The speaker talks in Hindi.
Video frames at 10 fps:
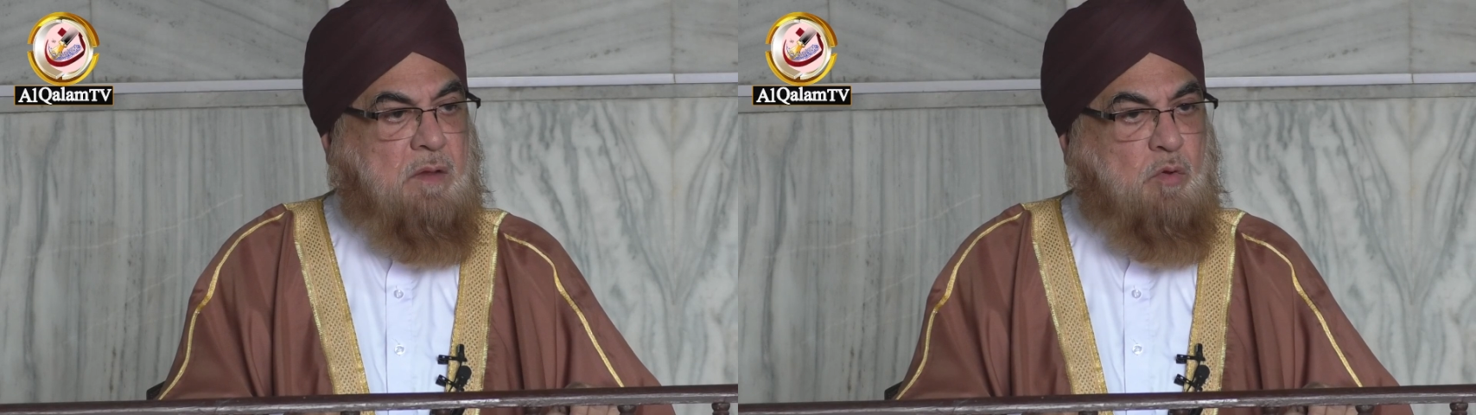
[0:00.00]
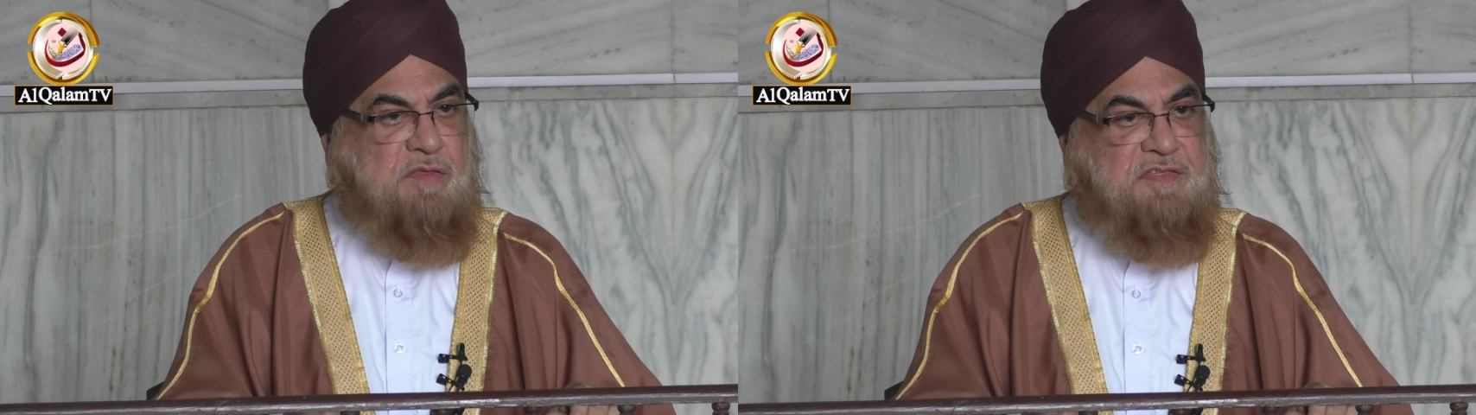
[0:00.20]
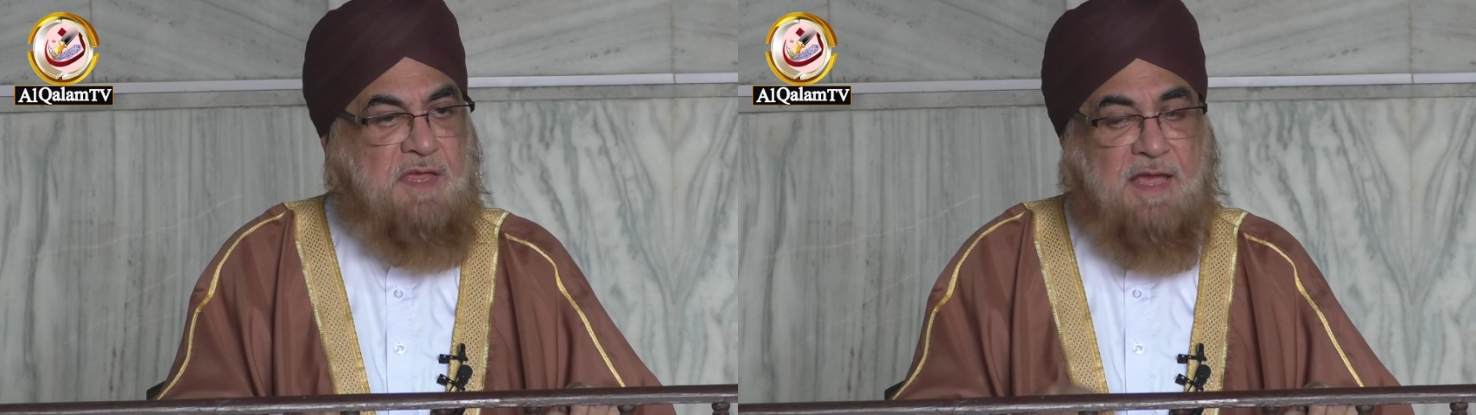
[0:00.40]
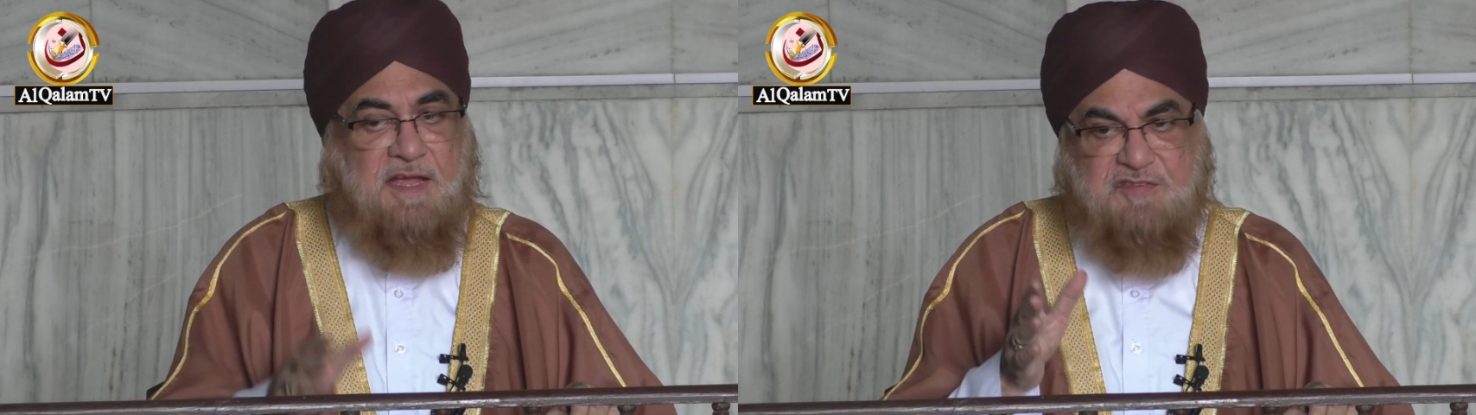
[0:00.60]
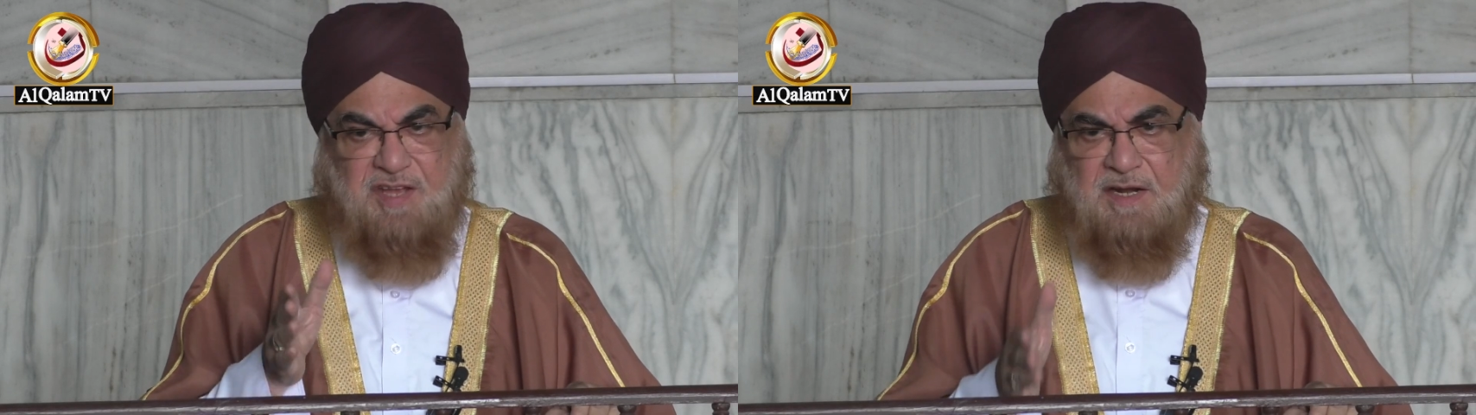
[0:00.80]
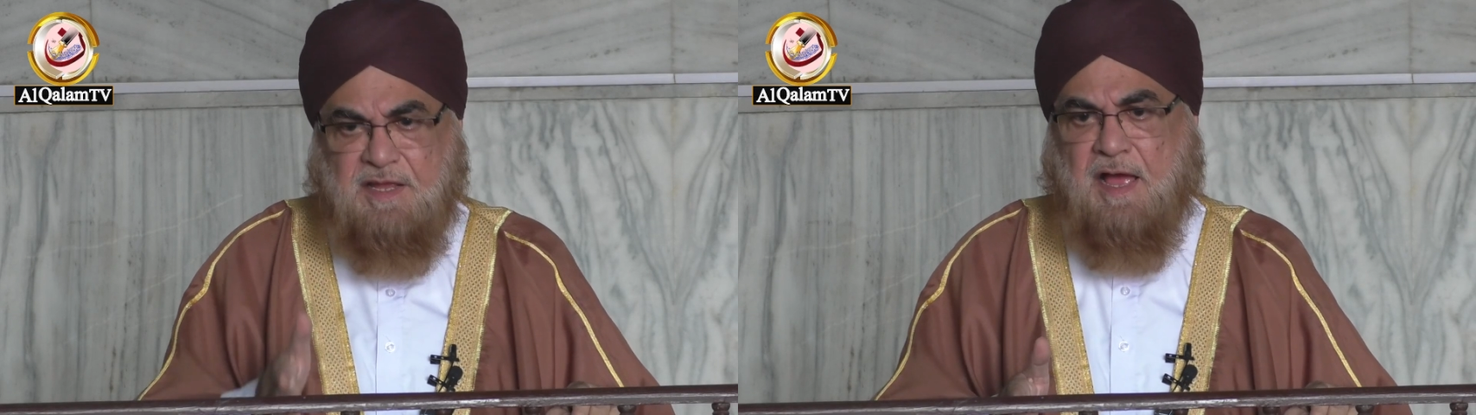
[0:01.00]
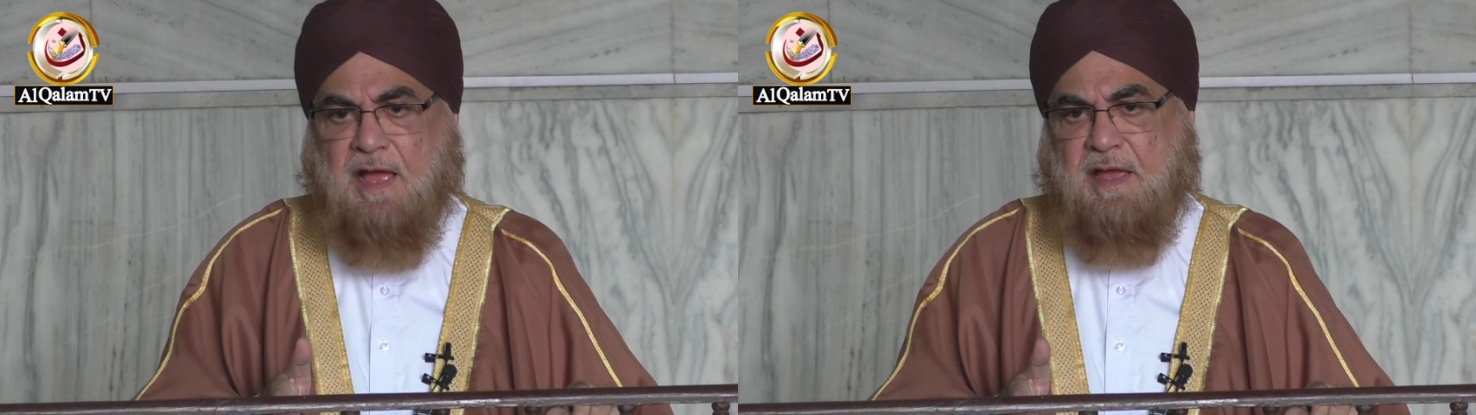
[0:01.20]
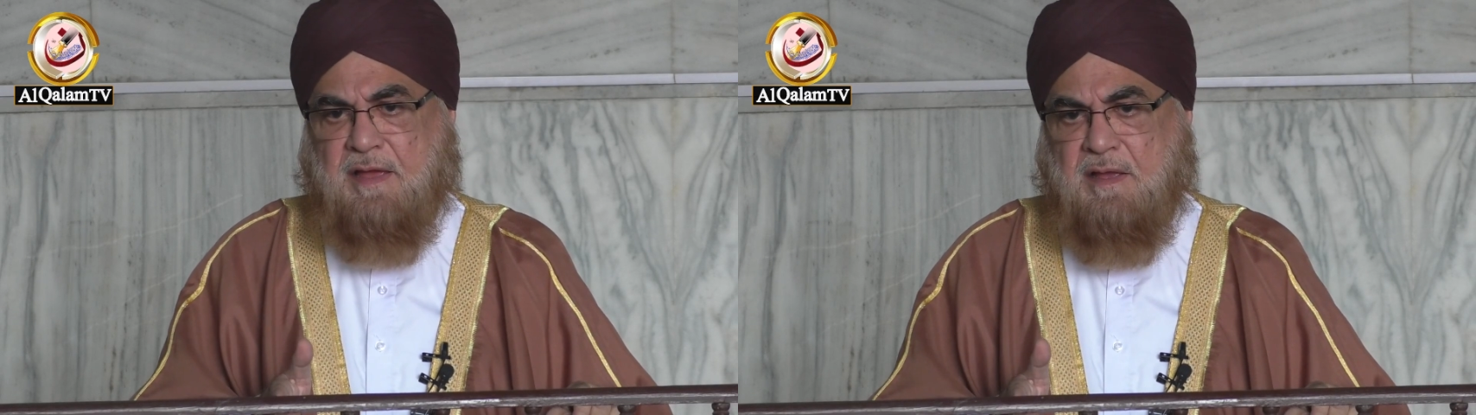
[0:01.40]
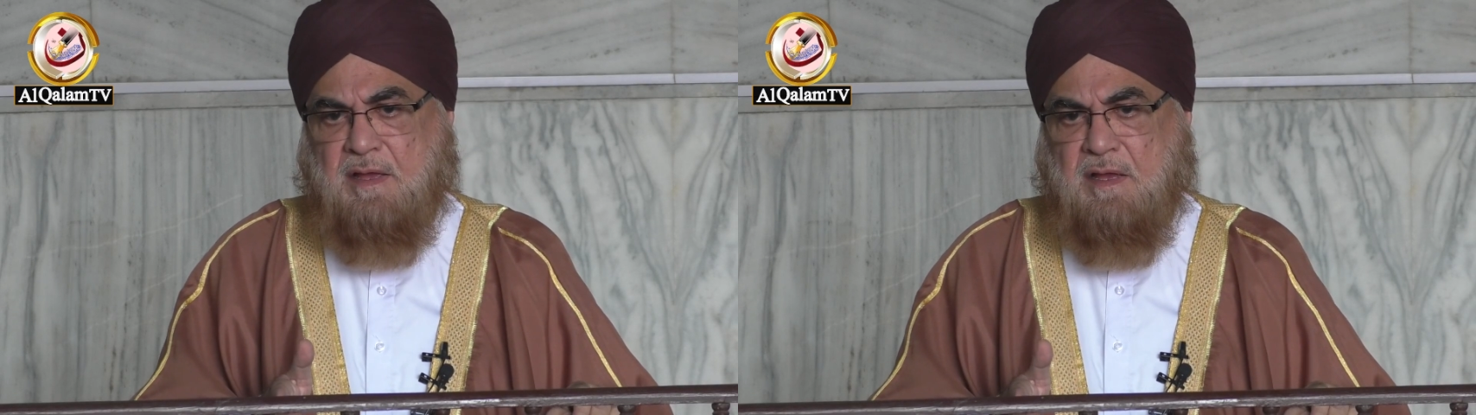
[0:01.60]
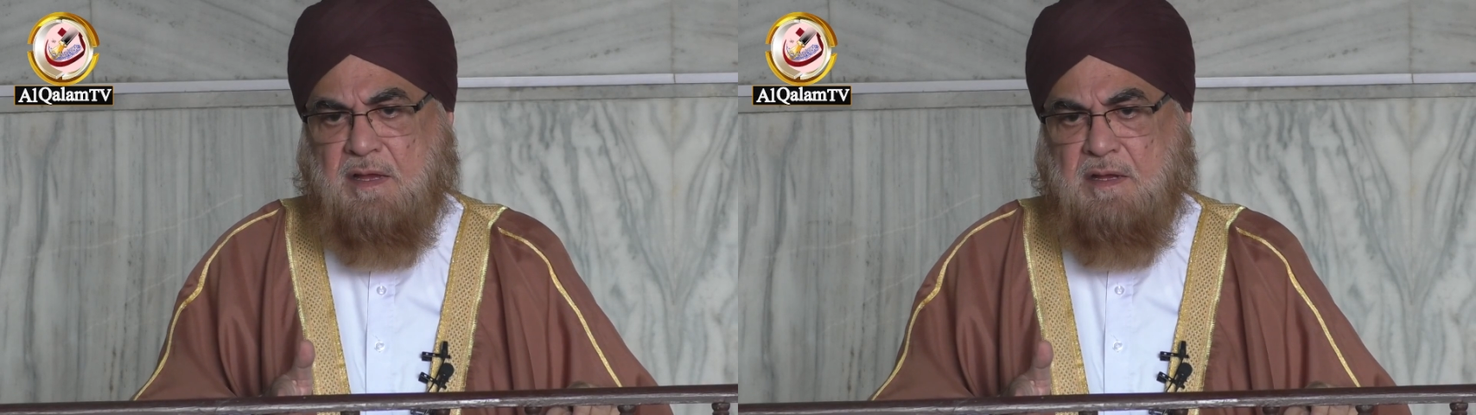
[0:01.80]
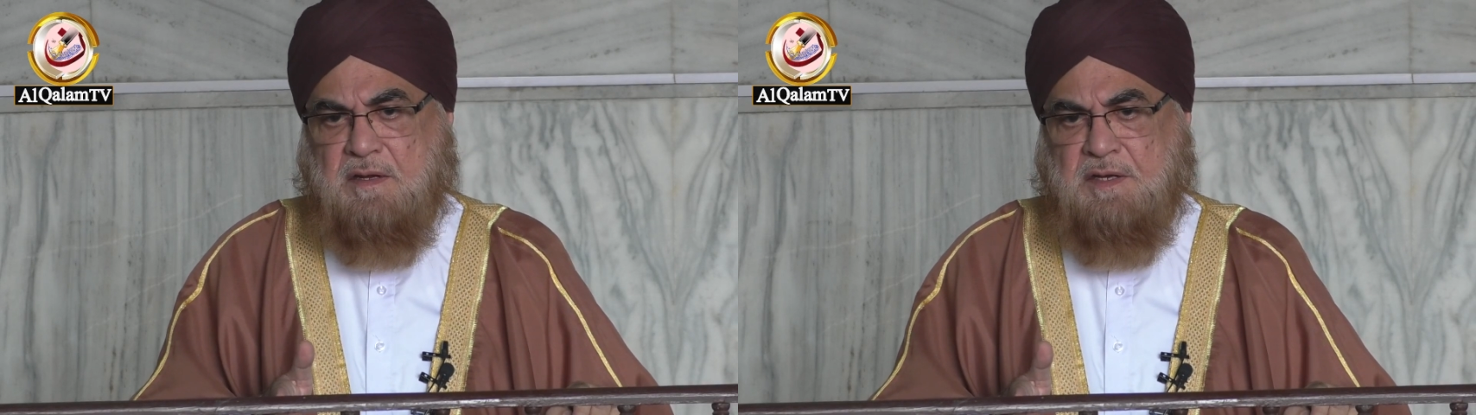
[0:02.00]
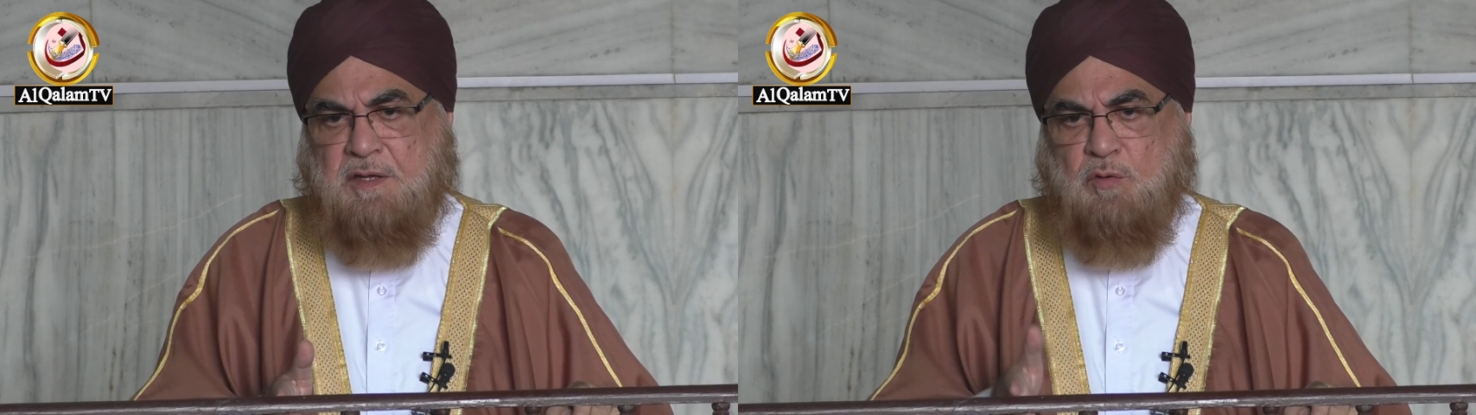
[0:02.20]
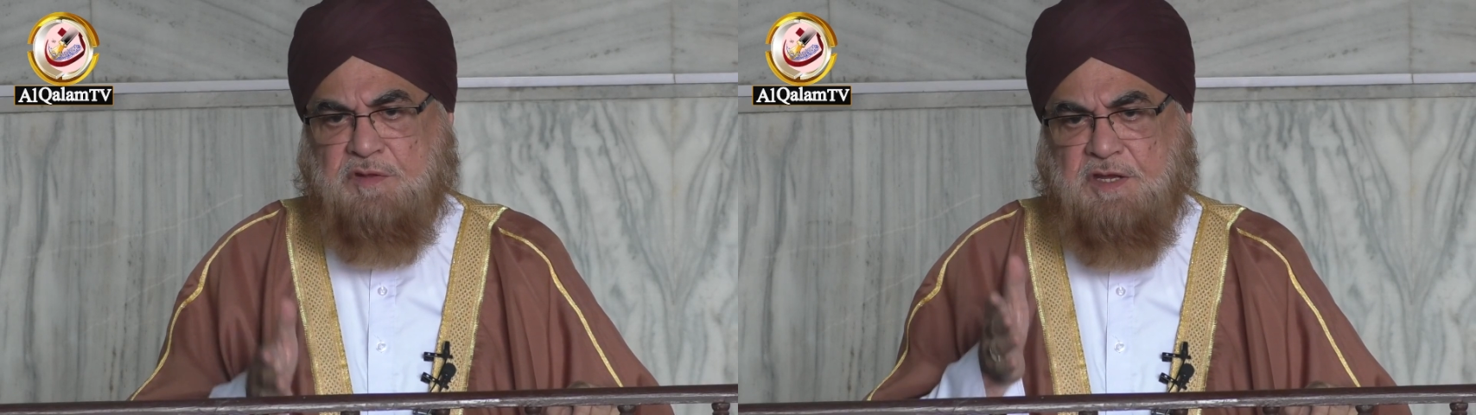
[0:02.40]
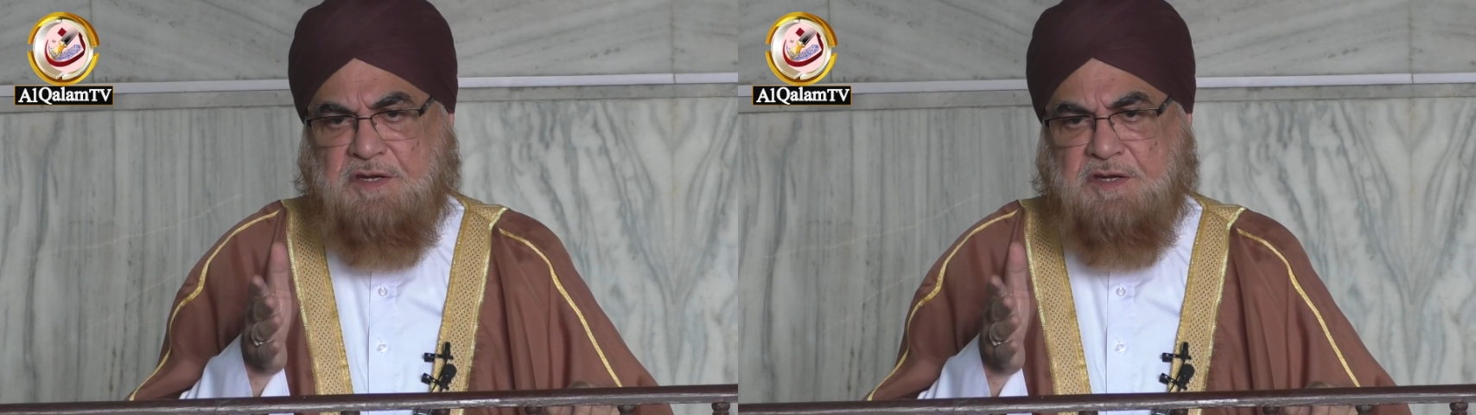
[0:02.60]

उसने एक्शन लिया है न्यूज़